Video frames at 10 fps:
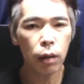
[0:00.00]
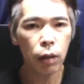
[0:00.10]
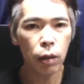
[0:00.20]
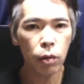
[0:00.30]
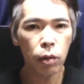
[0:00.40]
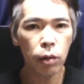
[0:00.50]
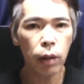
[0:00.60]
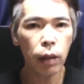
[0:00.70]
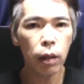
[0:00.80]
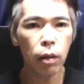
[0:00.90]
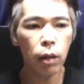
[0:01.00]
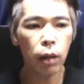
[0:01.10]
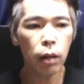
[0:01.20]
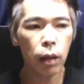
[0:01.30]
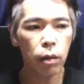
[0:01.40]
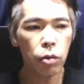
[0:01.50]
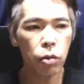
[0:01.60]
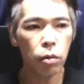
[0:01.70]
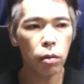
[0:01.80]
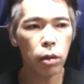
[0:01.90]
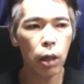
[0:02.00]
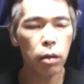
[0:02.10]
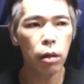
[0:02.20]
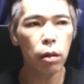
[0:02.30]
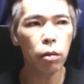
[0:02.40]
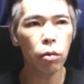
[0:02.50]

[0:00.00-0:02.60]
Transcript: 記憶の中では彼女のチャンネル